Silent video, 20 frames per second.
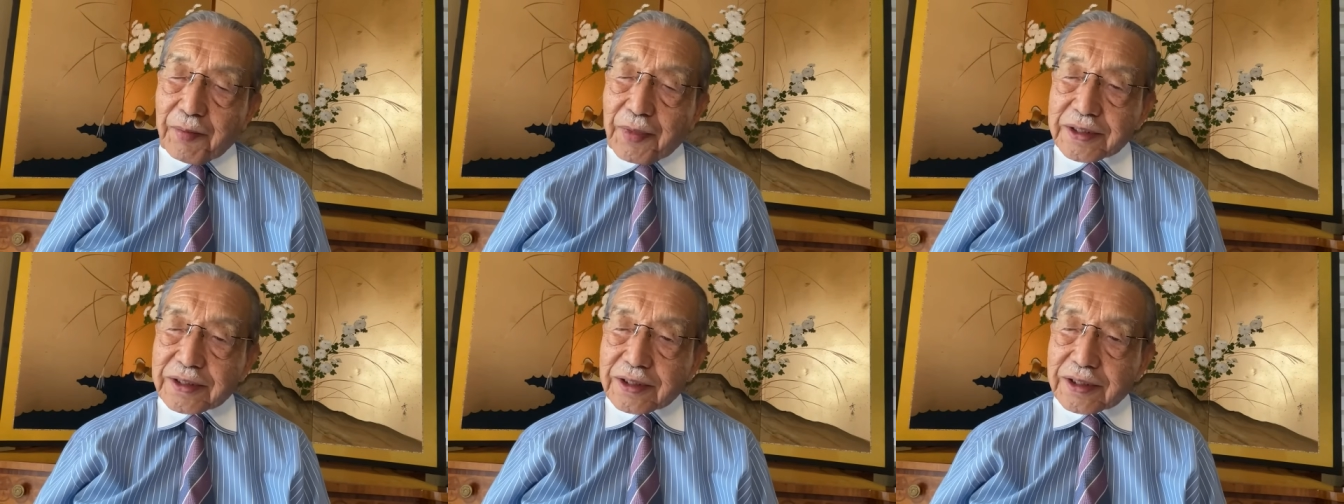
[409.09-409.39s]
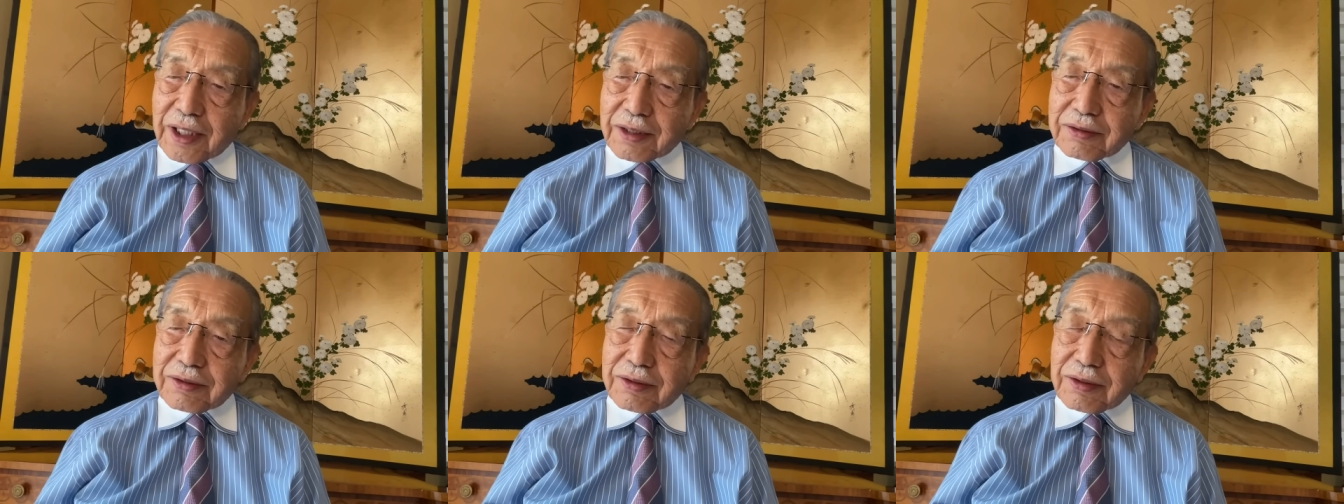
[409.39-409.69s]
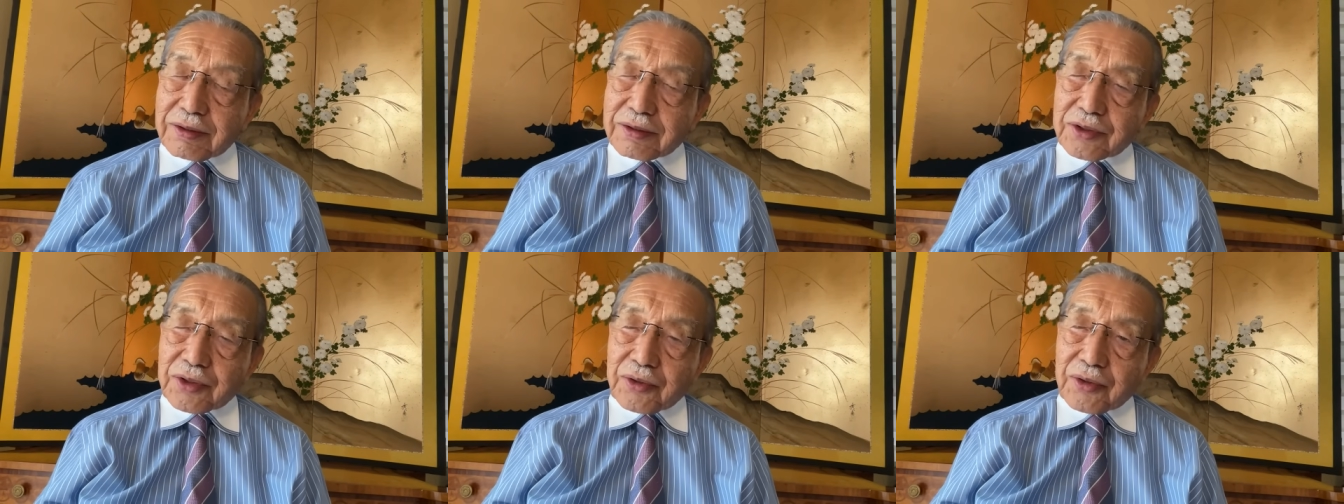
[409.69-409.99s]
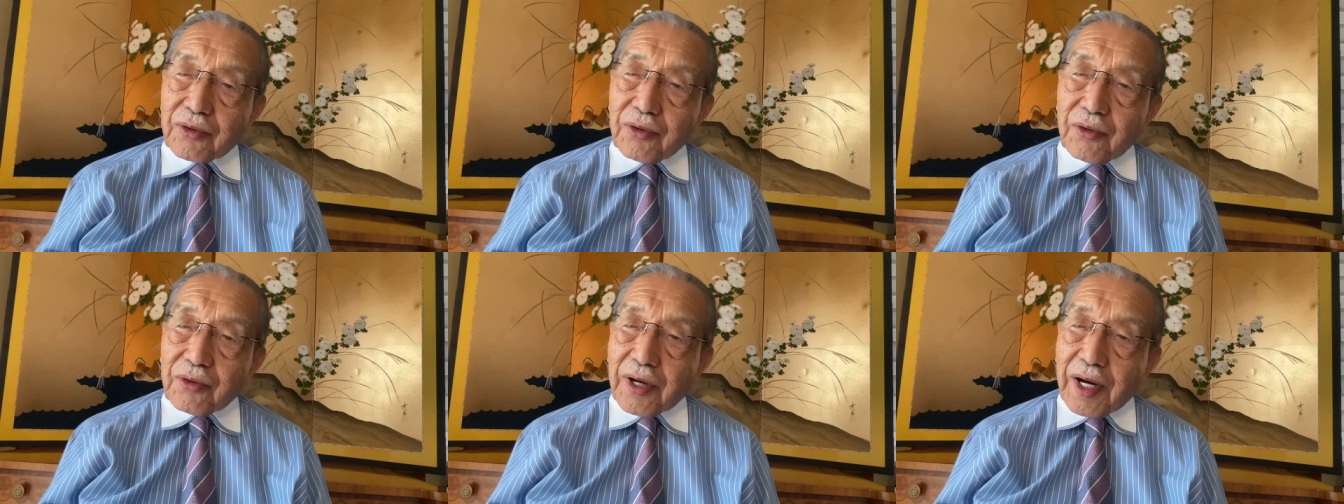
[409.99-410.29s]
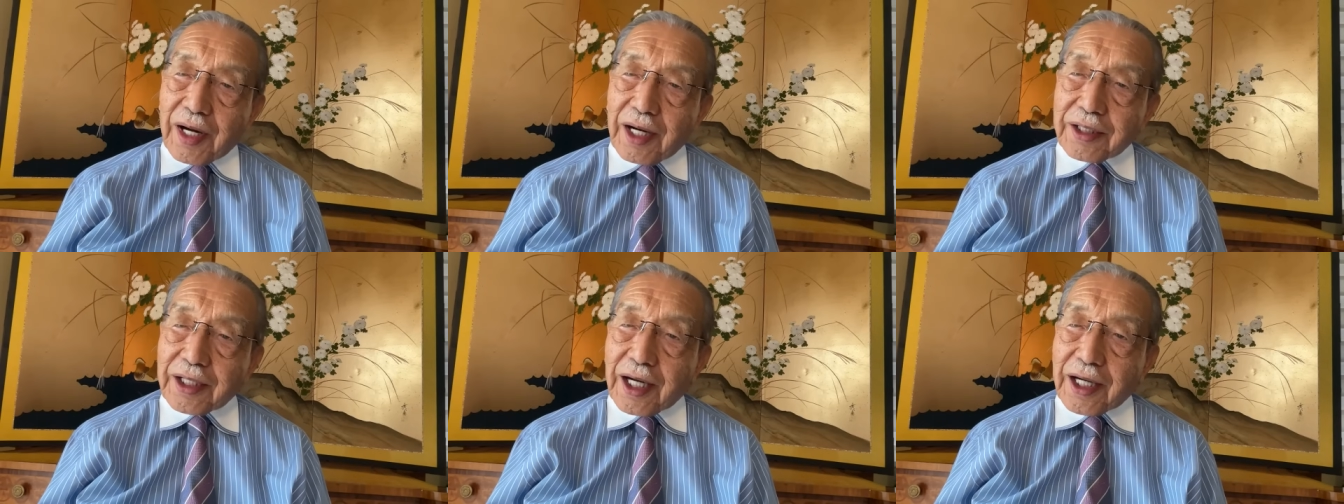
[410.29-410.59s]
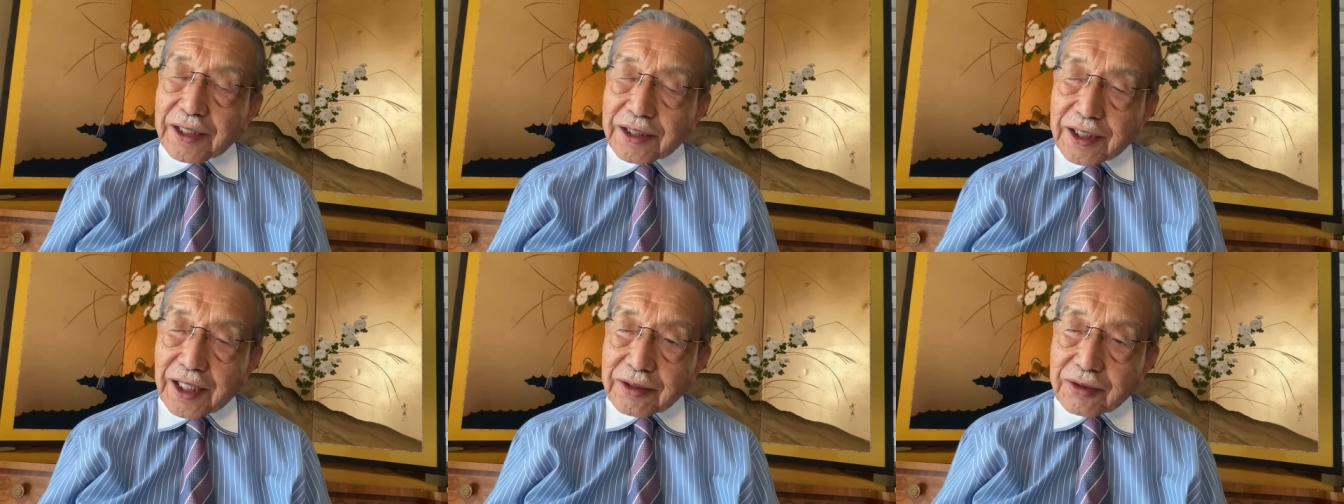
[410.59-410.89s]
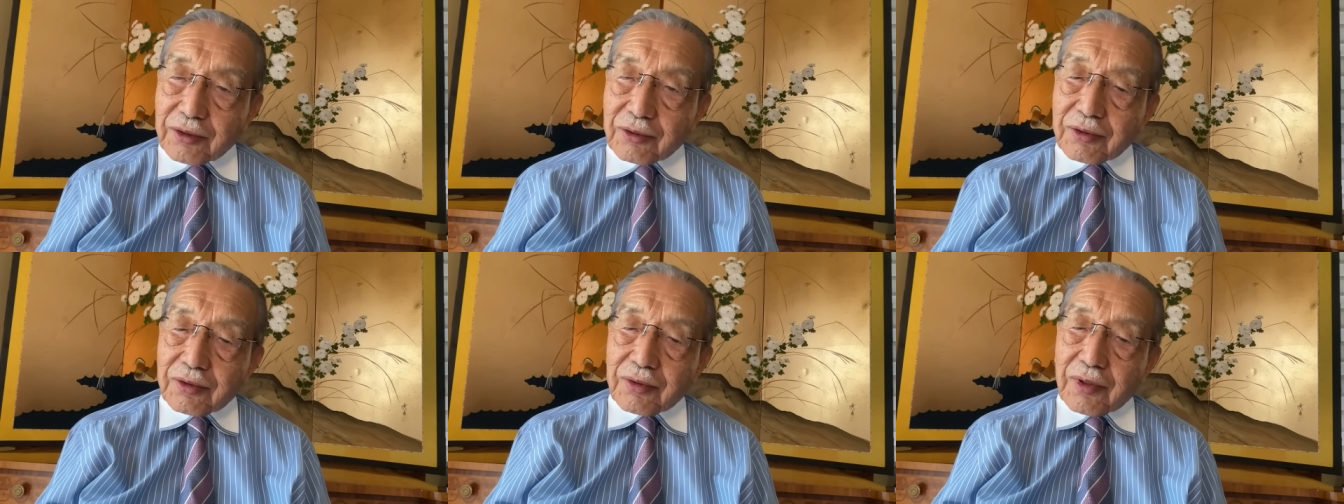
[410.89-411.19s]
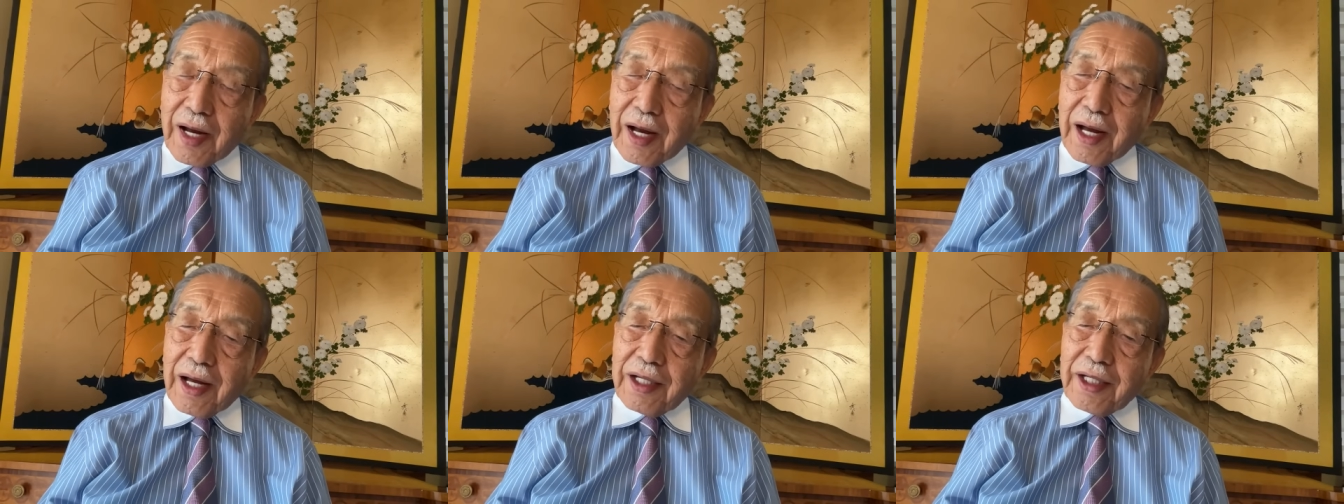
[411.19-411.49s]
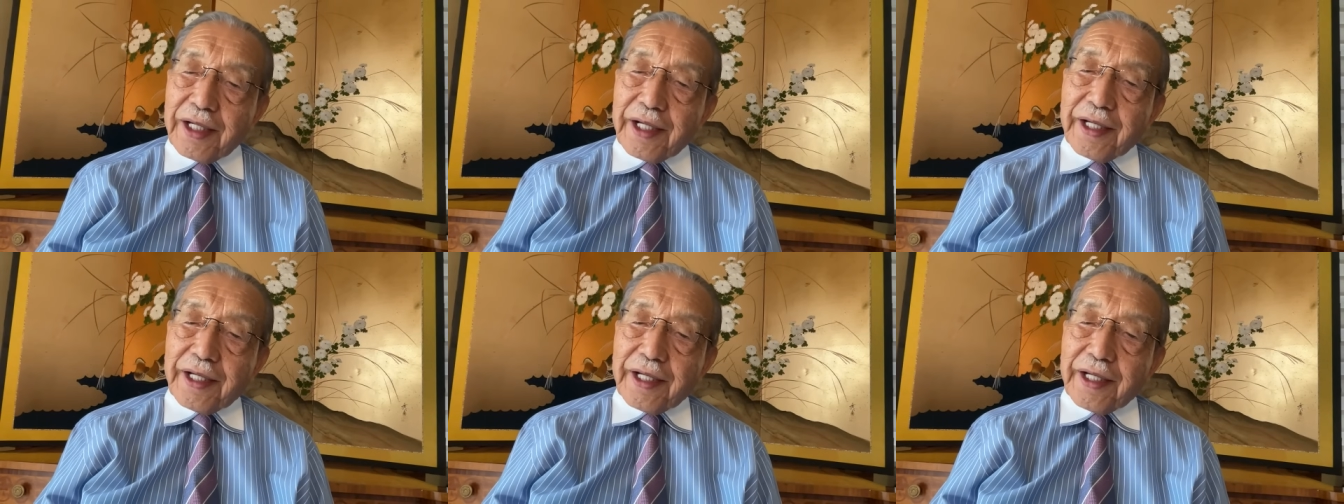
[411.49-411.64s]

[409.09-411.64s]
全くその効果がなかった。ところが、